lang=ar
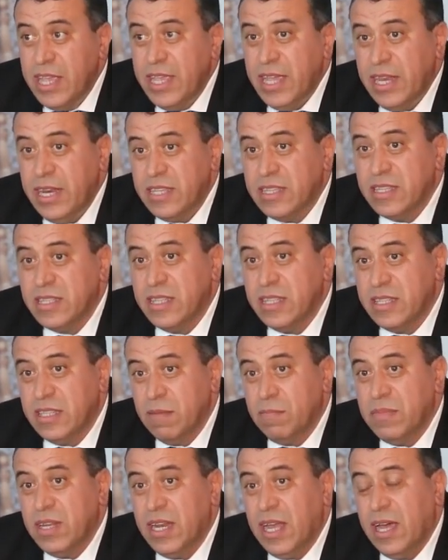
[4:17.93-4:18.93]
يعني
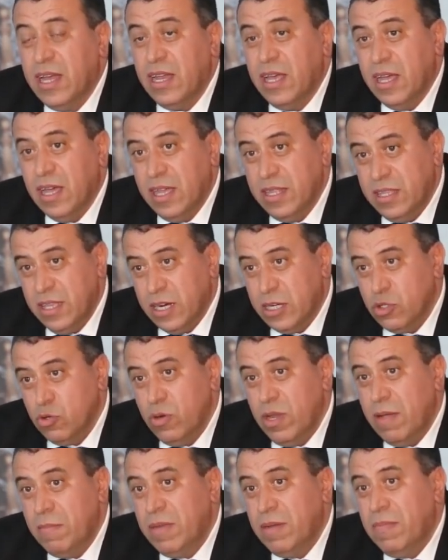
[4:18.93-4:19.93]
تتنظمنا العلاقه ديال
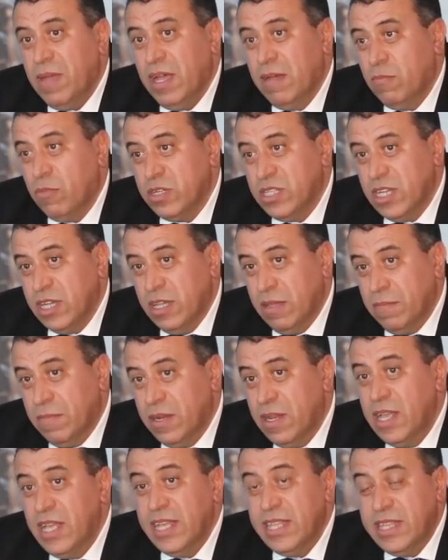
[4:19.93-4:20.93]
رجل الامن مع
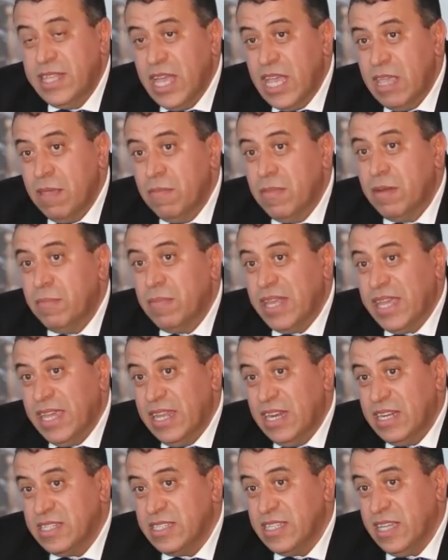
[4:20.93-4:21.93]
مرتكب دائما من
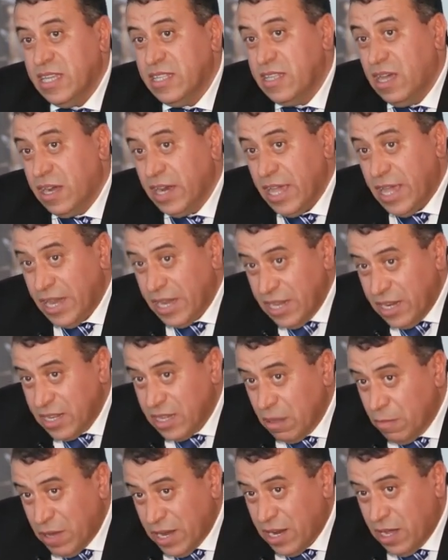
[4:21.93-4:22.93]
خلال استحضار
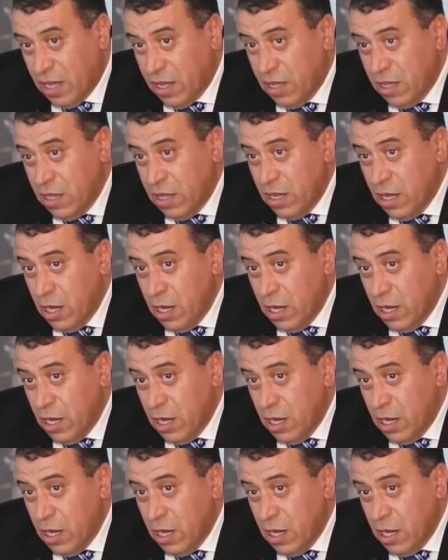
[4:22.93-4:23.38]
قرينه البراءه